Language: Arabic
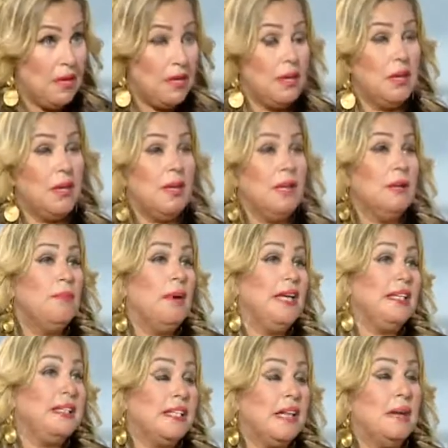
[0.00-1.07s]
آه، اللي
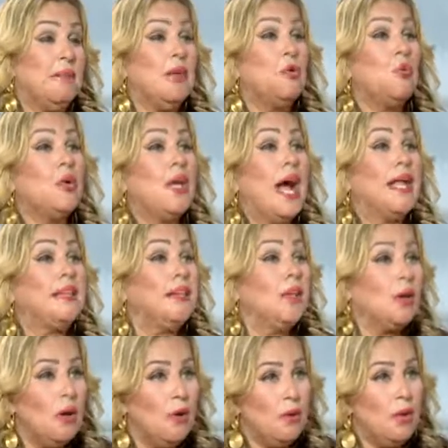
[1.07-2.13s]
بقت تتعمل ونحت
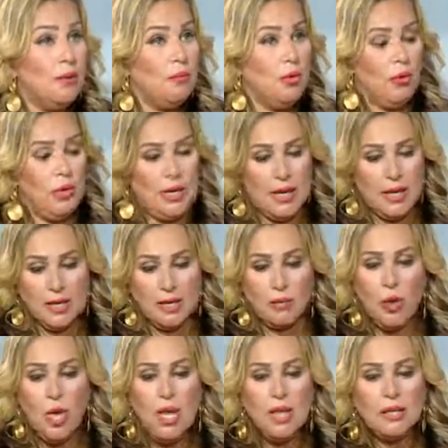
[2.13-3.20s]
القوامه والى
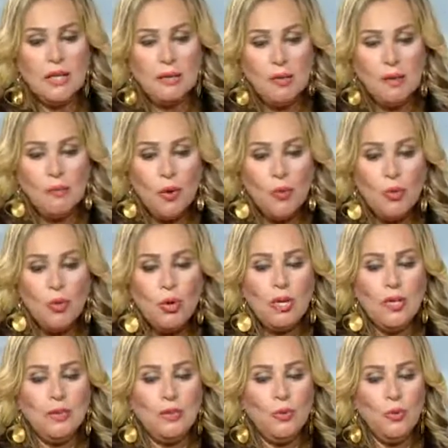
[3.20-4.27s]
اخره دايما بقول
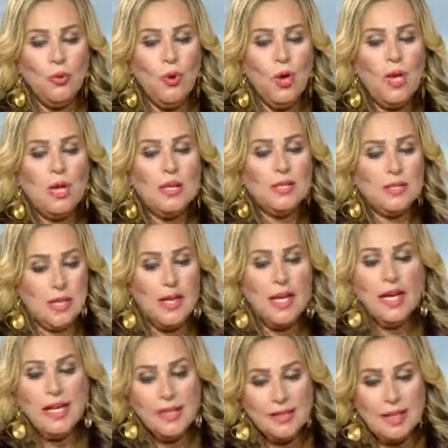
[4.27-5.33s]
انه صحيح
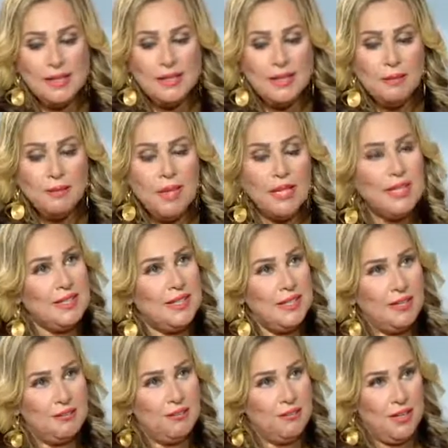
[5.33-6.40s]
احنا تقدمنا
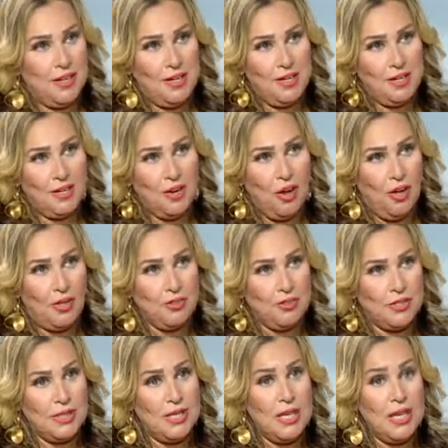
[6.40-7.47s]
جدا في الجراحات
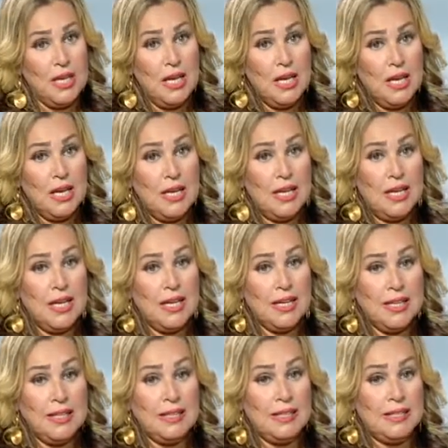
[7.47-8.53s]
دي
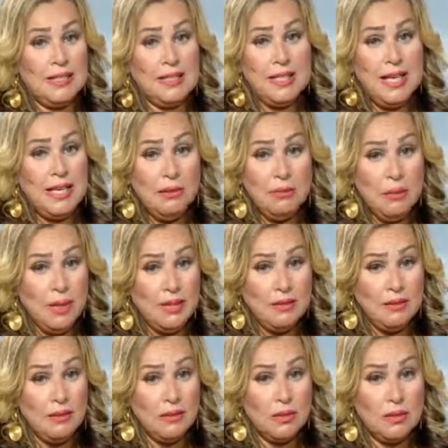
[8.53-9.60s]
لكن
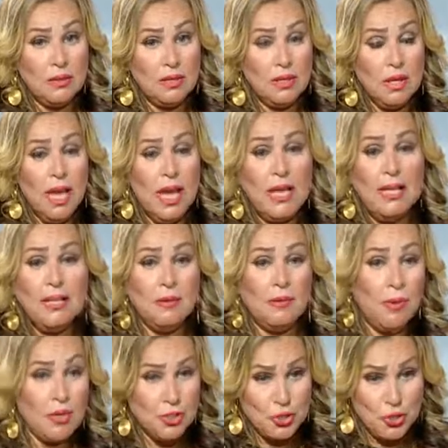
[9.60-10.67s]
دايما اي
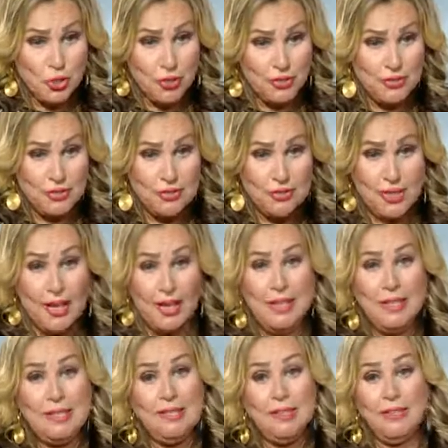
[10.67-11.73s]
مشرط
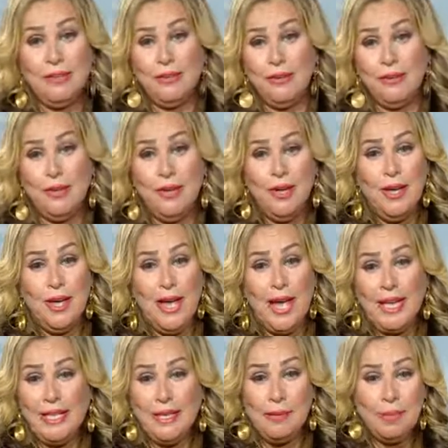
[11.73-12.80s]
اي
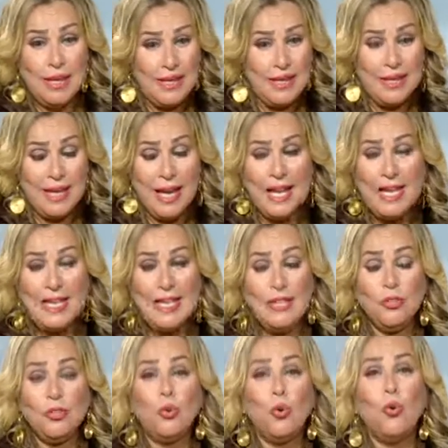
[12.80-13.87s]
اي بنج
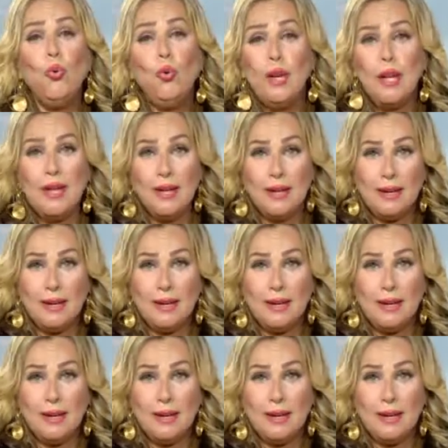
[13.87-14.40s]
اي دخول